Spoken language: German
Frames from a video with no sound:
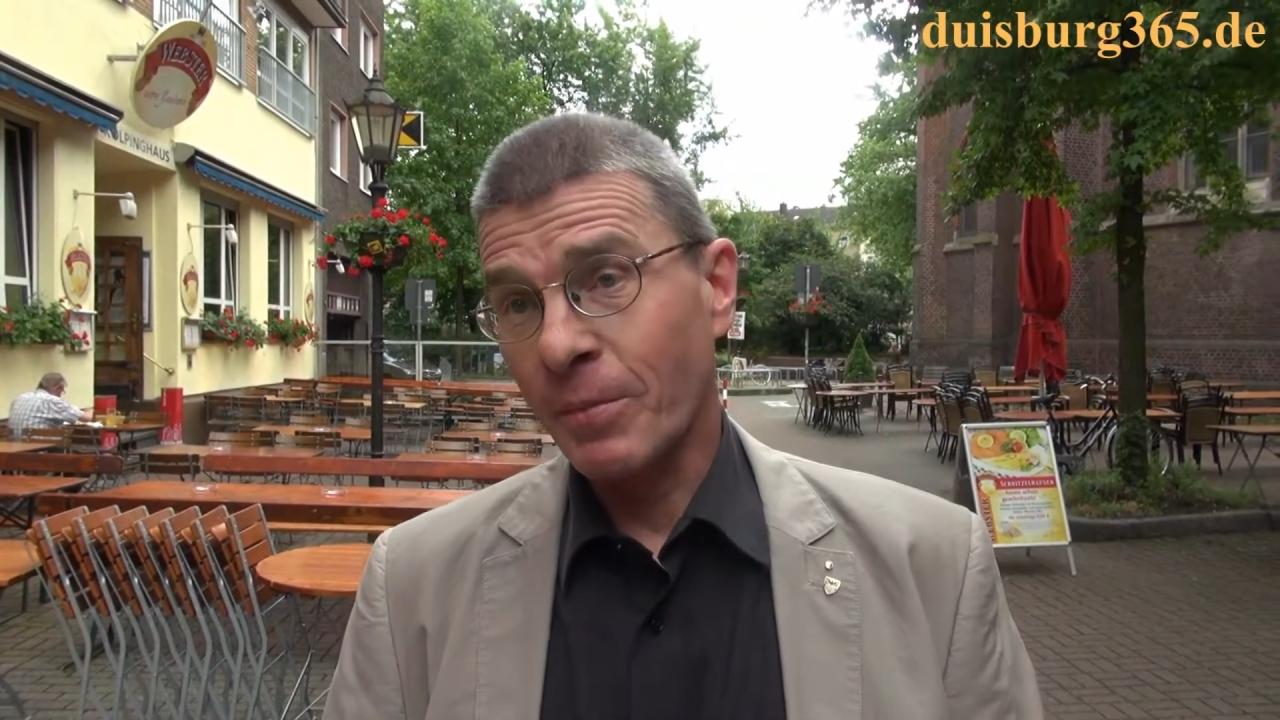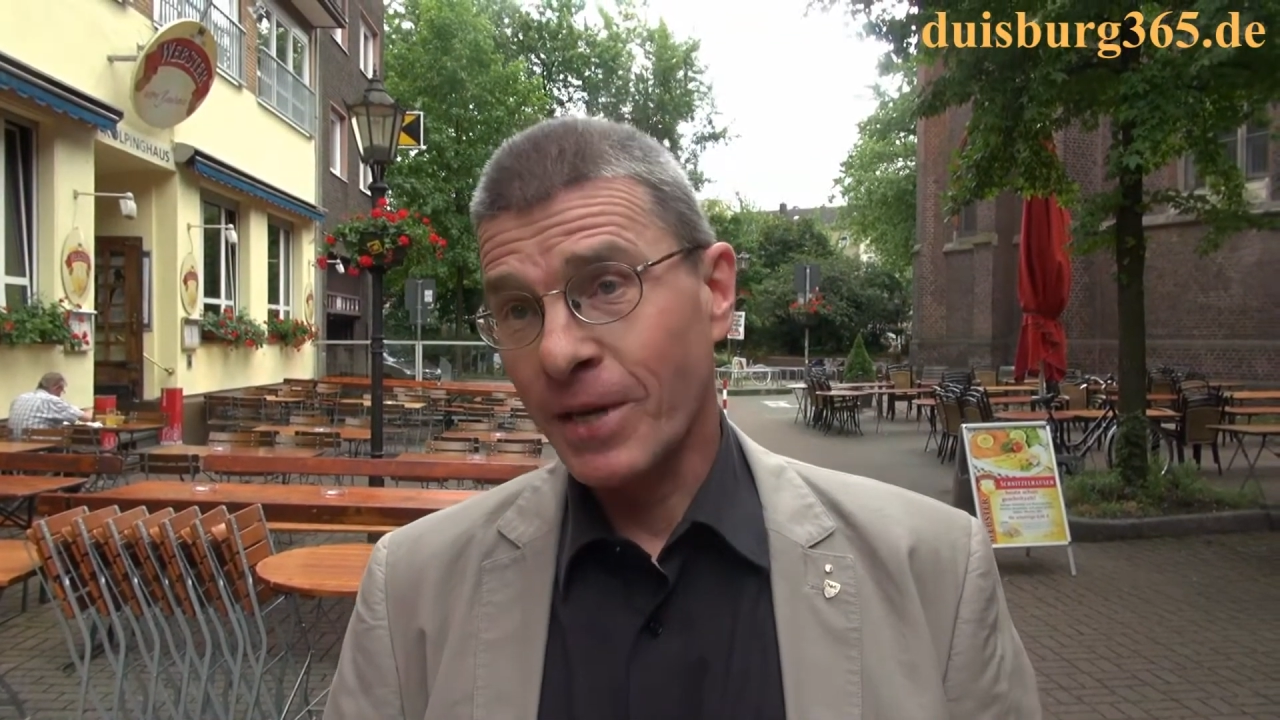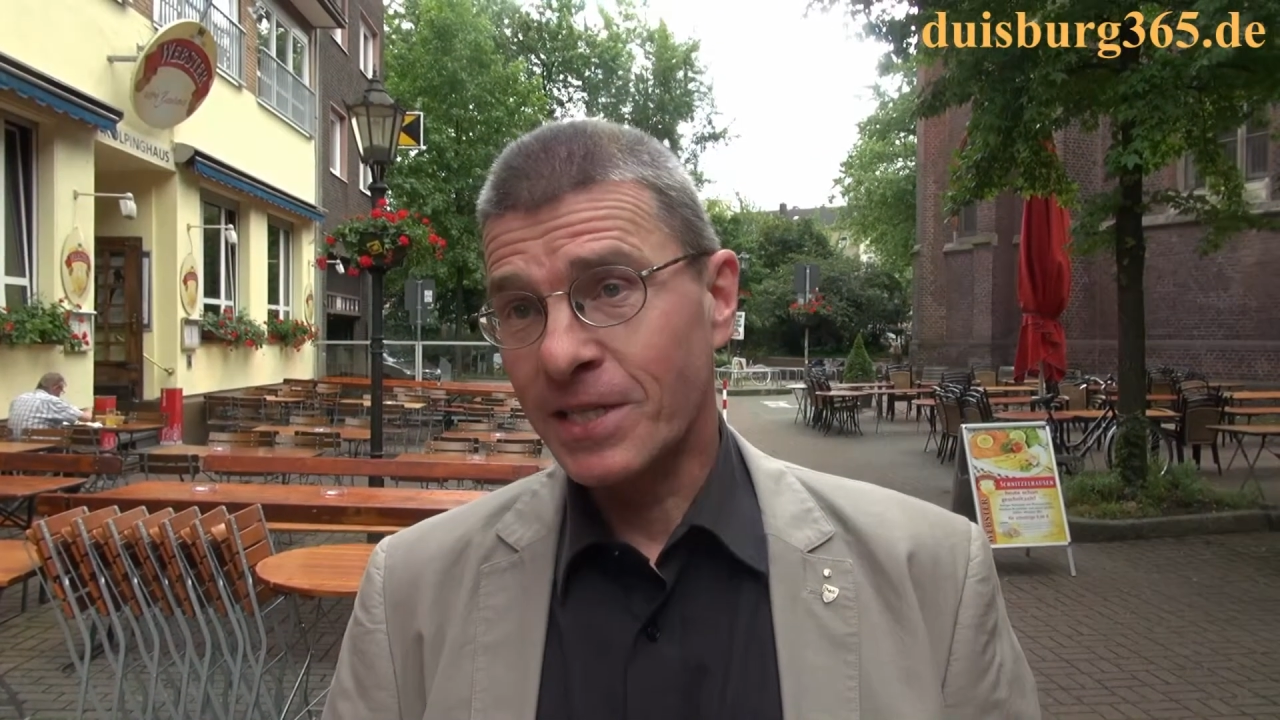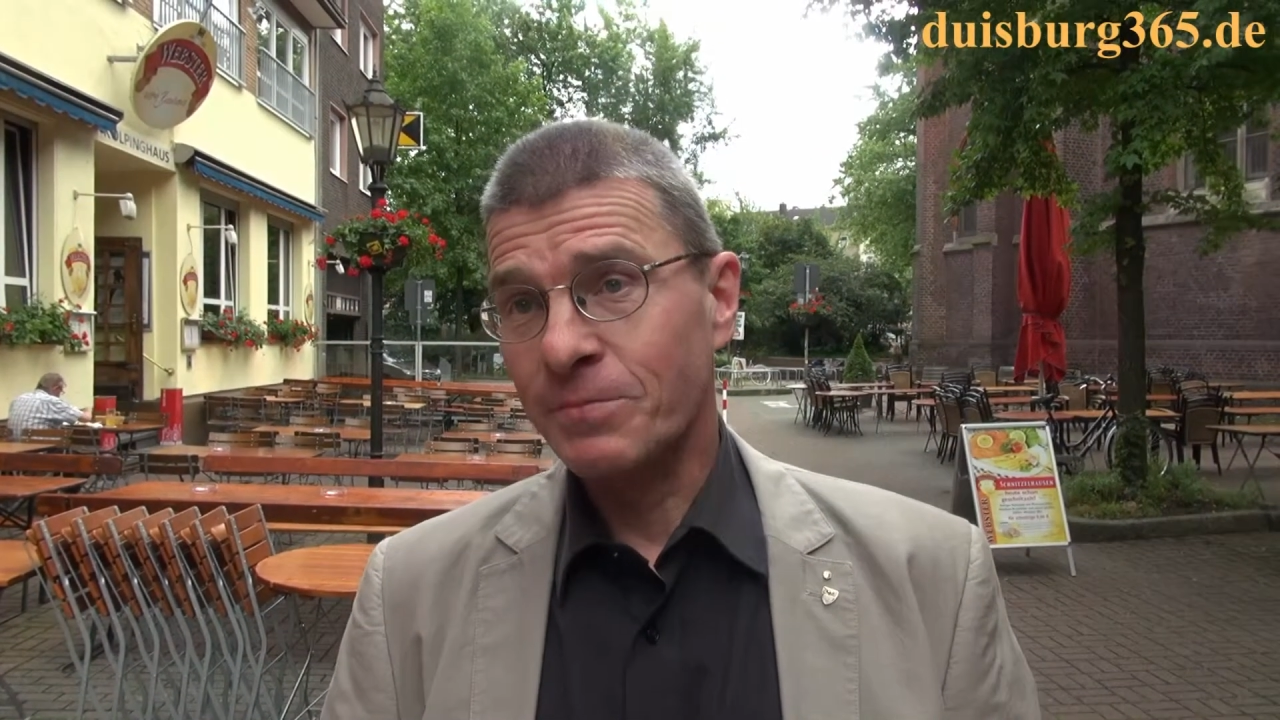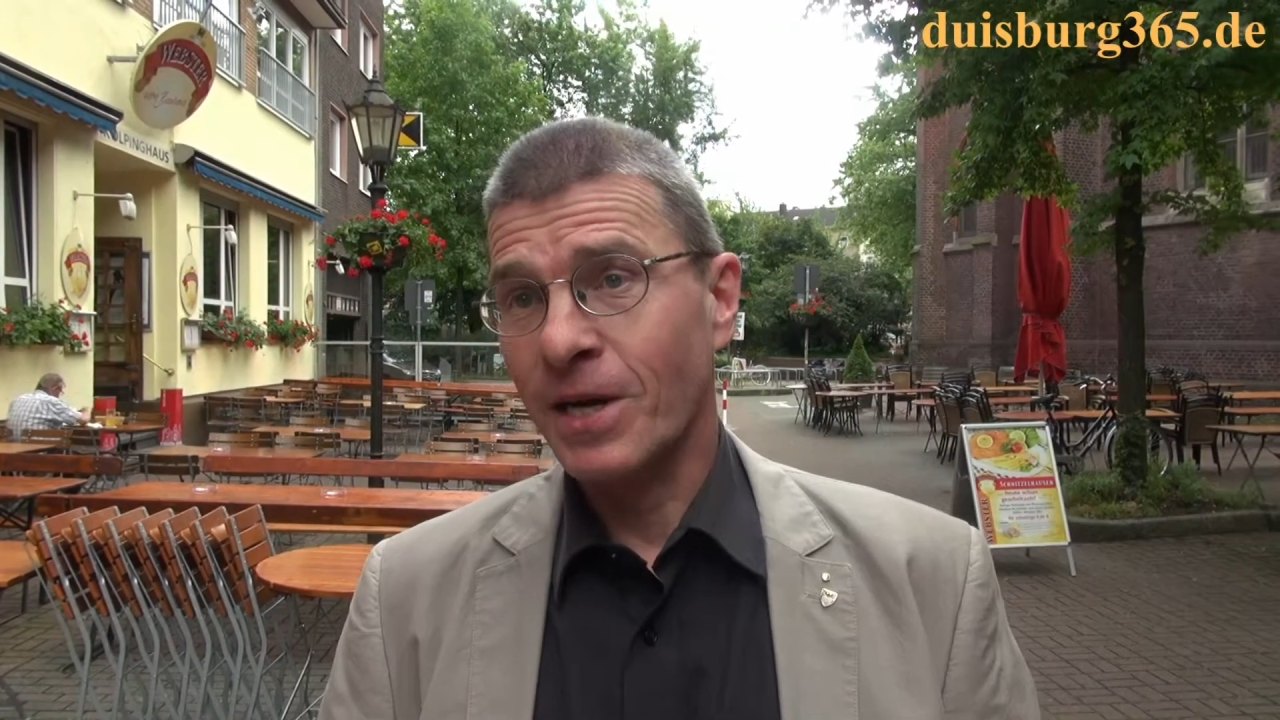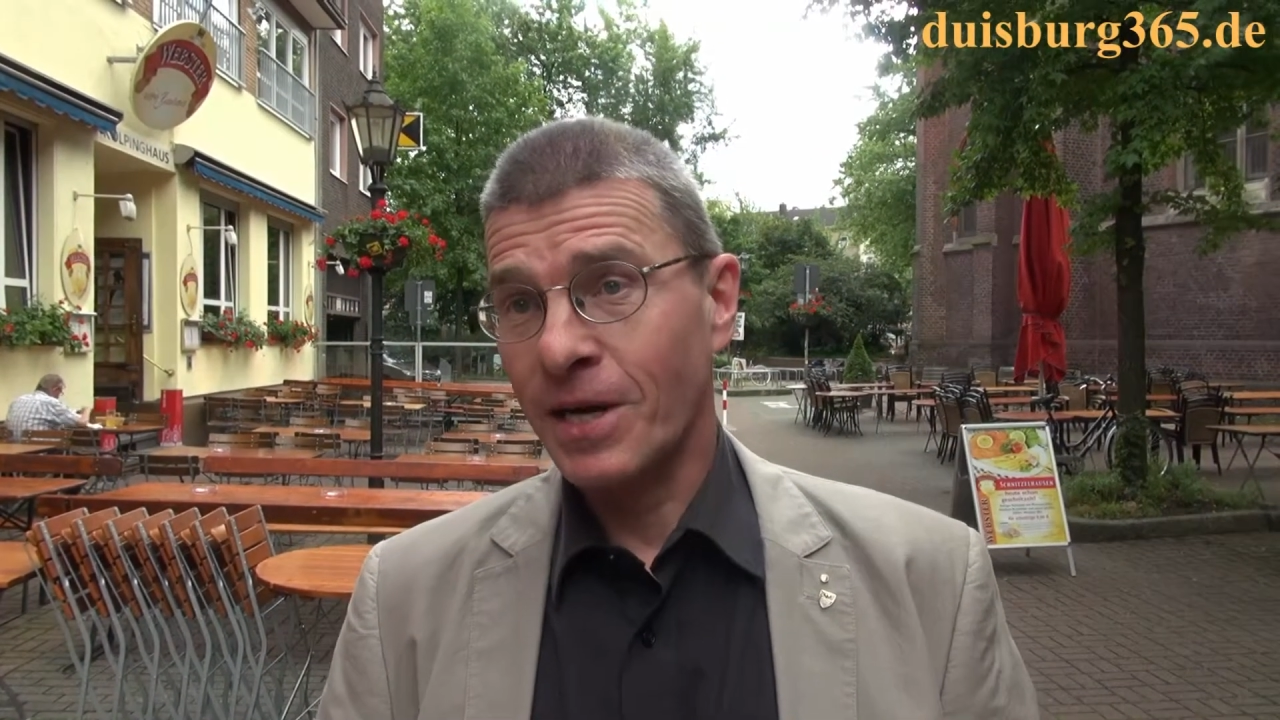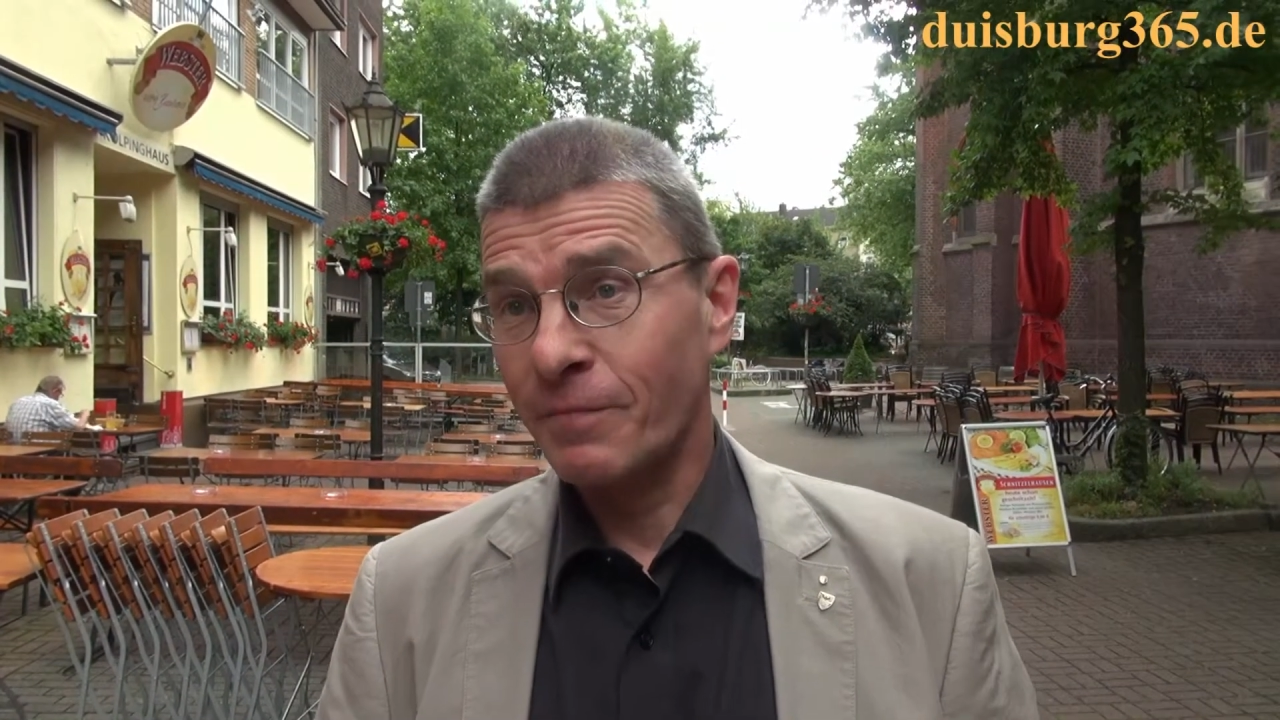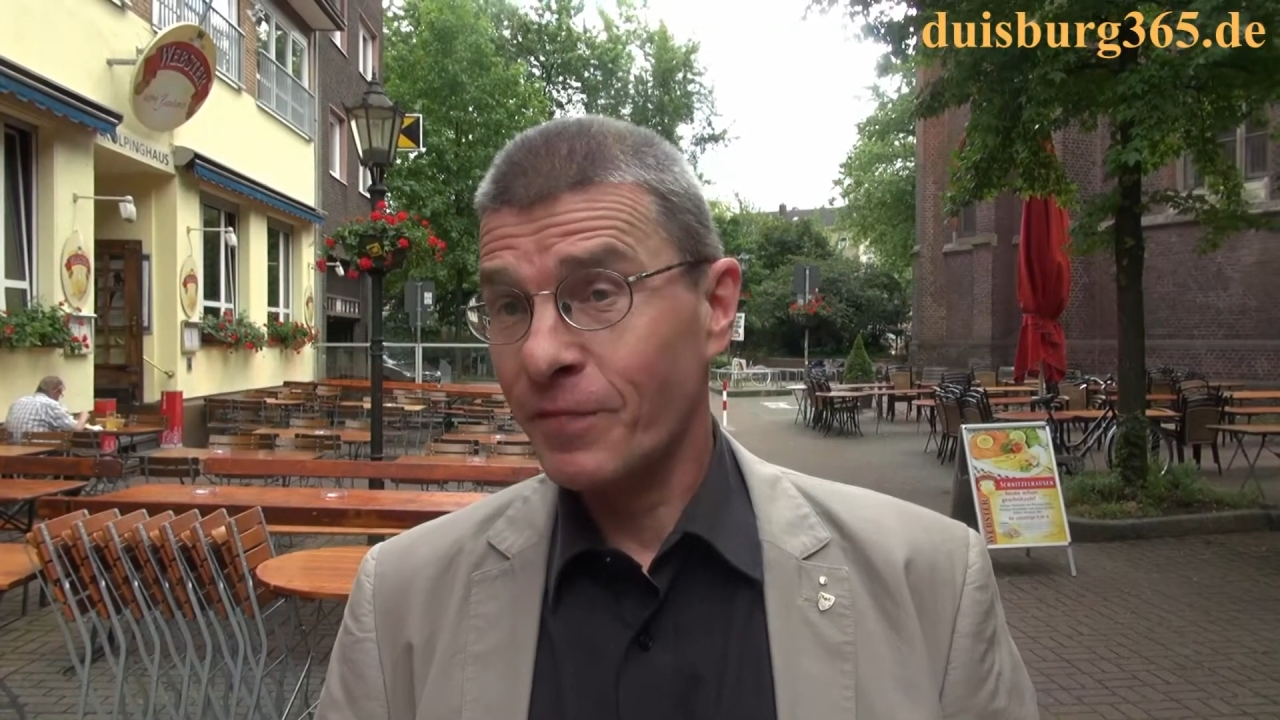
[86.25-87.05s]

ersten Mal klappt,